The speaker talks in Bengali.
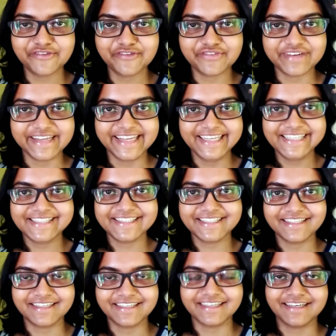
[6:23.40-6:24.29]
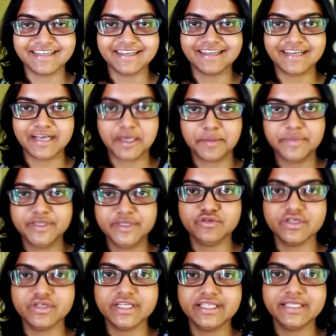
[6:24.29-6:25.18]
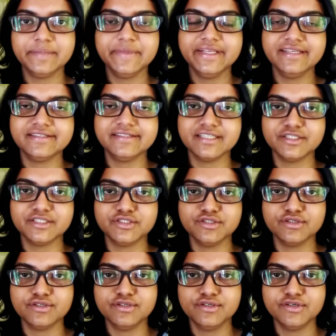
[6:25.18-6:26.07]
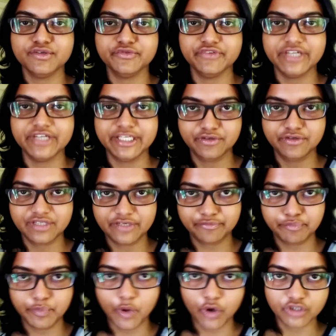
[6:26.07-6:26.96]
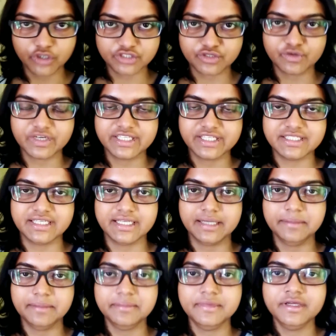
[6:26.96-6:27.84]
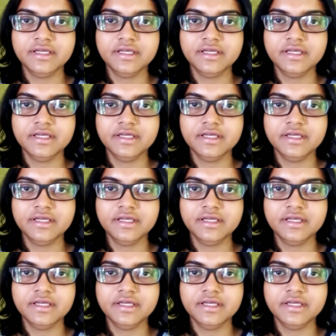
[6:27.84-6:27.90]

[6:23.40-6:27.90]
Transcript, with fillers: ফ্রেন্ডস আমি টোয়েন্টি মিনিটসের জন্য ভিডিওটা পজ করেছিলাম